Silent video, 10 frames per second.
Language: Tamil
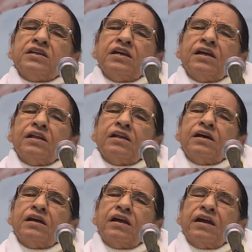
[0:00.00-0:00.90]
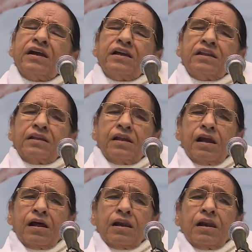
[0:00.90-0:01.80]
ஆக பாபா சொன்னார்
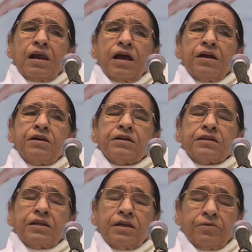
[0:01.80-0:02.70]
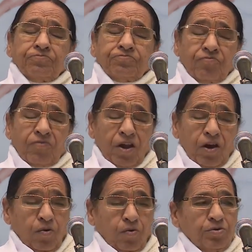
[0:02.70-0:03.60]
குழந்தைகள்
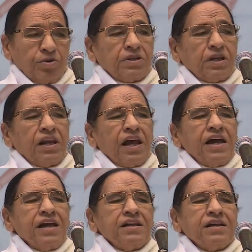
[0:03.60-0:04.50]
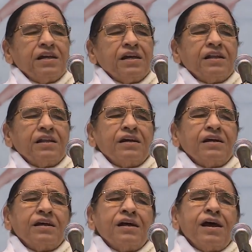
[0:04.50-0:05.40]
தன் சார்பாக கூட
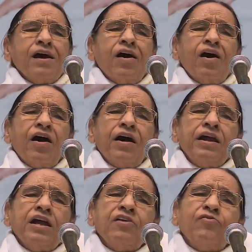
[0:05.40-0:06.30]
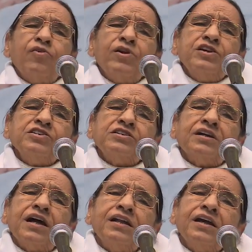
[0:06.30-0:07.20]
டிரான்ஸ்பரண்டாக இருக்க வேண்டும்
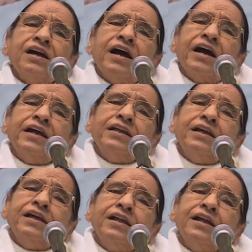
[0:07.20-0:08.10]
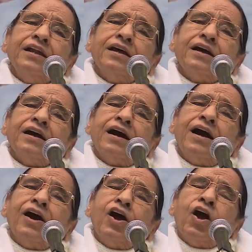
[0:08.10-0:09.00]
மேலும்
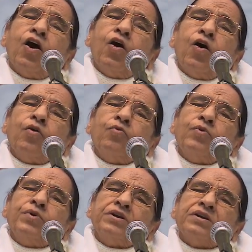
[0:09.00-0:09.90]
சங்கல்பங்களில் அதிகமாக